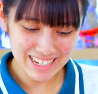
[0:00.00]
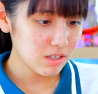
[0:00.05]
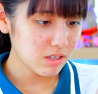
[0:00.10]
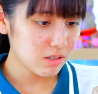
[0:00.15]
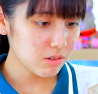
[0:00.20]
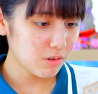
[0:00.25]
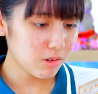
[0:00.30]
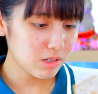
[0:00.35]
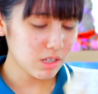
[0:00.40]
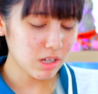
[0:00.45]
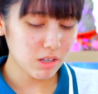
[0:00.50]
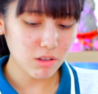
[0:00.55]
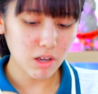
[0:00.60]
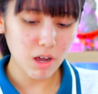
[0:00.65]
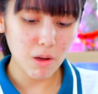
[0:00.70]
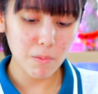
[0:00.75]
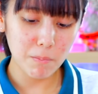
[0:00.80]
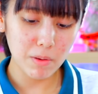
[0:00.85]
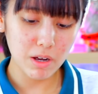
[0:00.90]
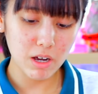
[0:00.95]
すごいちゃんと
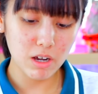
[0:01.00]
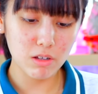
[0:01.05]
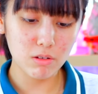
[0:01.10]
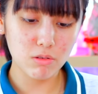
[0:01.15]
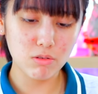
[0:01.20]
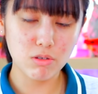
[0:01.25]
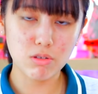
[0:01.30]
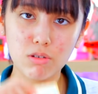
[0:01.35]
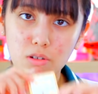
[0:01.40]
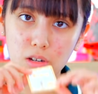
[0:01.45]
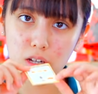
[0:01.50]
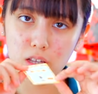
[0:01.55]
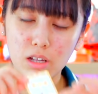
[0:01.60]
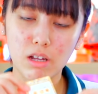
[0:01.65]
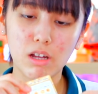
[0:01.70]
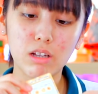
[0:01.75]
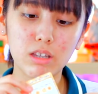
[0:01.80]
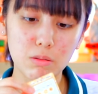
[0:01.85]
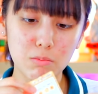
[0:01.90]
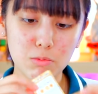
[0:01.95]
ハンバーガーの作り
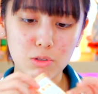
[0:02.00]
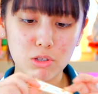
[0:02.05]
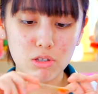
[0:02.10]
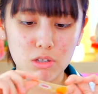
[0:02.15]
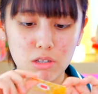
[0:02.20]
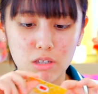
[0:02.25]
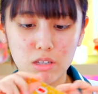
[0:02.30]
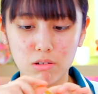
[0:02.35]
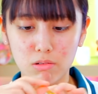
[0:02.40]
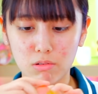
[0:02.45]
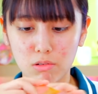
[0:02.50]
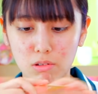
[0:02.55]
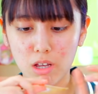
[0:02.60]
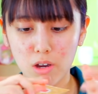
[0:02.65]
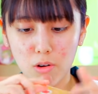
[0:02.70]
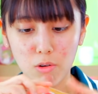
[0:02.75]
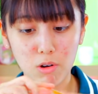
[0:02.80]
方もついてるので、